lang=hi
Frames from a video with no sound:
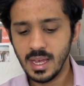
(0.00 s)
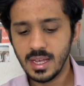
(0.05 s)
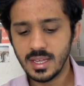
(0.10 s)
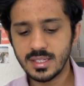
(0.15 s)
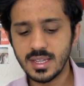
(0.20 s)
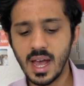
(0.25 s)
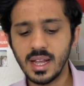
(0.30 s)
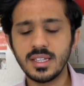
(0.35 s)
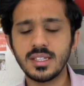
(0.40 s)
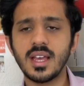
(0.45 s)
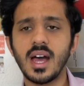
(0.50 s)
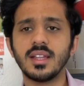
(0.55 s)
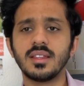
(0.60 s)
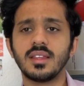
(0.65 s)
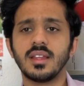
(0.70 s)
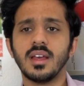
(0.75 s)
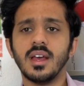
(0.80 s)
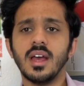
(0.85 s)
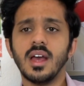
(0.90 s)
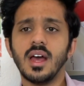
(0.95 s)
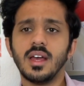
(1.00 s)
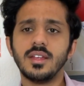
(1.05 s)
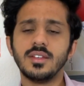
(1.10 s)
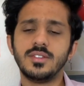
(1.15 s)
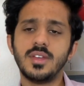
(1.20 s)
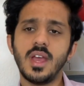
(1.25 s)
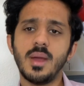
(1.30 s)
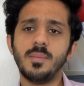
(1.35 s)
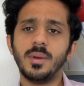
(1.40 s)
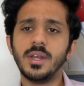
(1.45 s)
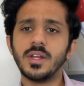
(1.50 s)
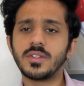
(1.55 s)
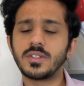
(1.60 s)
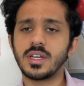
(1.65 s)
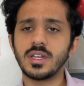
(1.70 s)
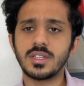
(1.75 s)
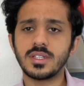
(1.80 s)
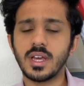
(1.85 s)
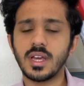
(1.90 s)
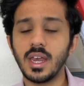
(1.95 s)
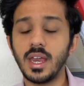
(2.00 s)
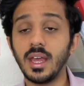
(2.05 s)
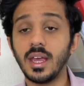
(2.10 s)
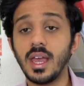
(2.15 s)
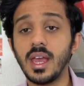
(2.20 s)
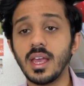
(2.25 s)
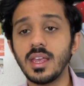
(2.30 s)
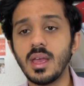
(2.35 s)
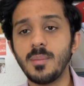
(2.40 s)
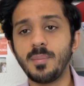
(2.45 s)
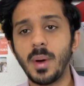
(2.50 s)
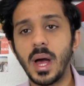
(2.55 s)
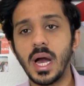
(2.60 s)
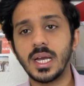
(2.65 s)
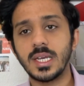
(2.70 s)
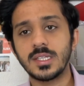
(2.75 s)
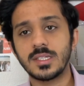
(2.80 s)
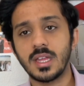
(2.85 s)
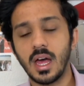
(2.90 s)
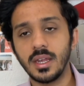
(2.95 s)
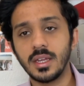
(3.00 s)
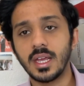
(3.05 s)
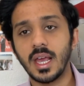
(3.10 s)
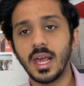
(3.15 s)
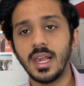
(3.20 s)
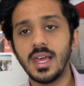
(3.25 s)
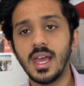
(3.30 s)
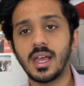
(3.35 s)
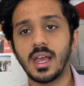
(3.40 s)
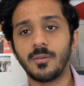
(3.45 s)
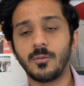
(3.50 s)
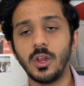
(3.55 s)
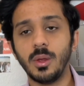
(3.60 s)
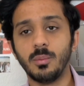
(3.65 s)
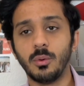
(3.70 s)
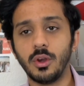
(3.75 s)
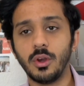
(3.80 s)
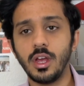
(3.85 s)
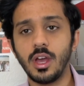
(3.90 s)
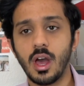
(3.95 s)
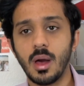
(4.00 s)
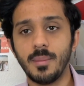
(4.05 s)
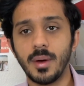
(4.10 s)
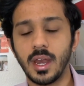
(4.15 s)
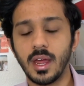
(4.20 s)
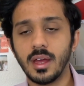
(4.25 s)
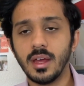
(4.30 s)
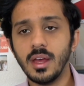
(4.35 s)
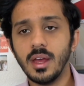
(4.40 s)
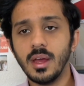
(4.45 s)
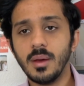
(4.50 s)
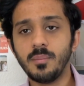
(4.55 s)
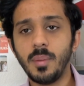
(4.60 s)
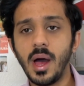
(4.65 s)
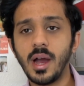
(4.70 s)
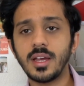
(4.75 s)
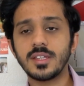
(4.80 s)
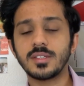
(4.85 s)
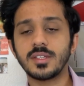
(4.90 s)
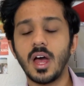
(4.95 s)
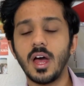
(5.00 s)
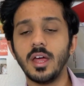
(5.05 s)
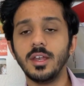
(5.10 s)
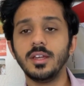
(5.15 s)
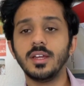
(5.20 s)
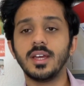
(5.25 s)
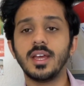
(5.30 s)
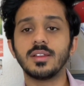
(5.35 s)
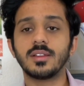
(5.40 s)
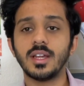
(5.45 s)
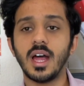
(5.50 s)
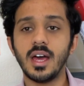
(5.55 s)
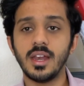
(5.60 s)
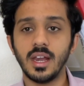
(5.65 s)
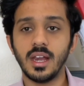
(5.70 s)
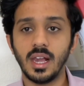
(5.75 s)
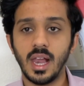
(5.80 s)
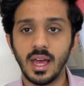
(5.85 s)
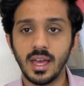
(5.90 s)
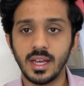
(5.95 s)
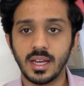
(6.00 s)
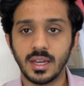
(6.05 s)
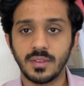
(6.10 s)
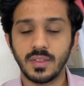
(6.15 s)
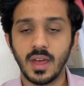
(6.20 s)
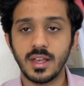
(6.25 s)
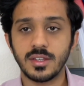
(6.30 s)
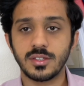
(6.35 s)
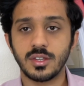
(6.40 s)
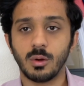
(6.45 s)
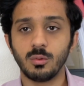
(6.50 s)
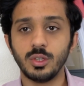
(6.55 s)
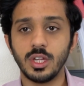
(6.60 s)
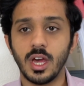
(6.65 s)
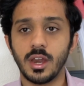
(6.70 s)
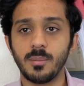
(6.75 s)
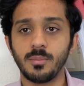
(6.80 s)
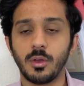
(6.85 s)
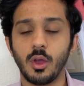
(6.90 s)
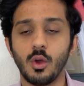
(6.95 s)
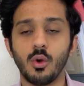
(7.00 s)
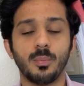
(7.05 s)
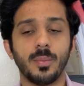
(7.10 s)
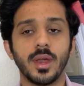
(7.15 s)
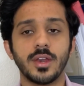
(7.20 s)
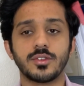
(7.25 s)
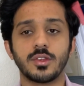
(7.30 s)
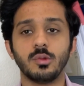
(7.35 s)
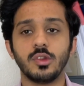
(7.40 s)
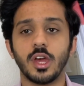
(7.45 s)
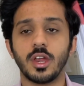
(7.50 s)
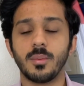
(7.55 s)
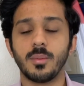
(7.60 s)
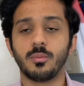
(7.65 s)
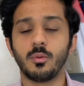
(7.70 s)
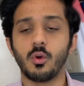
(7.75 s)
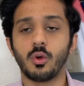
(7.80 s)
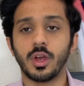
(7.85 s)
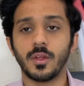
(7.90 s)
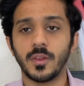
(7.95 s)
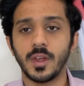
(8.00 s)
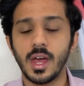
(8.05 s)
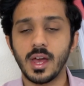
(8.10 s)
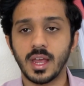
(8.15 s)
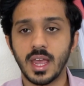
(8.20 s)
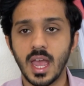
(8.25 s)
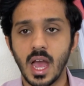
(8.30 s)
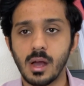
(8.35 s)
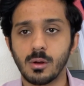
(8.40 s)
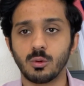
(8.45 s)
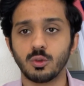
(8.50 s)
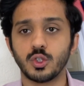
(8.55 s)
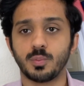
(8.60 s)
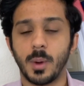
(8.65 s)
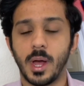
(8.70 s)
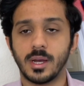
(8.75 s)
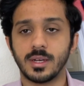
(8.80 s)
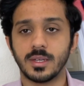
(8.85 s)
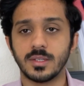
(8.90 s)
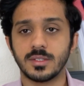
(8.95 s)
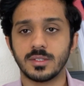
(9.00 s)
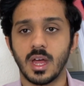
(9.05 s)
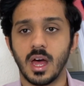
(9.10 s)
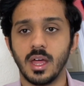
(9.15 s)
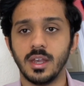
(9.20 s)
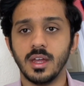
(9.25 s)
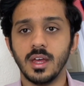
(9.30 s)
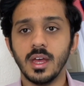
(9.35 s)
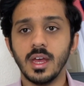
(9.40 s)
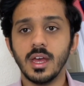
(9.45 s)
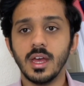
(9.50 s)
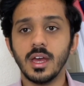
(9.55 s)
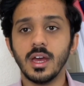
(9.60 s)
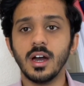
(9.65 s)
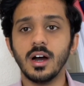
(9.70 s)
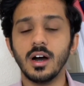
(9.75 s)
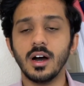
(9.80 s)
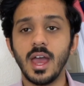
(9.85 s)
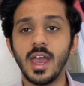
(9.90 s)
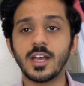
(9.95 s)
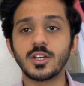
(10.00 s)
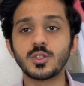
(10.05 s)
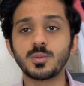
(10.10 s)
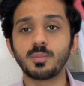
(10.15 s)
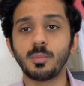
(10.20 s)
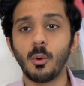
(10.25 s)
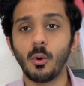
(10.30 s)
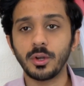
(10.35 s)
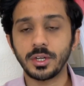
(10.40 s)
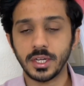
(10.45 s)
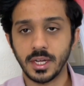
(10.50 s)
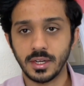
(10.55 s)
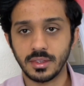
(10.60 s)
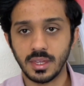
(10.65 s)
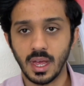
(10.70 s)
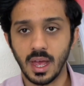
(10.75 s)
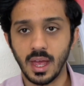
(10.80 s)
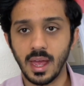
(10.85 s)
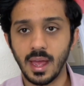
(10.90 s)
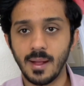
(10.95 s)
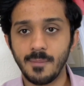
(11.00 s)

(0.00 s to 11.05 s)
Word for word: साथ ही साथ ये भी डिस्कस करेंगे कि ये पाकिस्तान के लिए कितनी बुरी खबर है पाकिस्तान कितना रिलाय करता है सऊदी अरब के ऊपर सऊदी अरब को कितना क्या कुछ पाकिस्तान एक्सपोर्ट करता है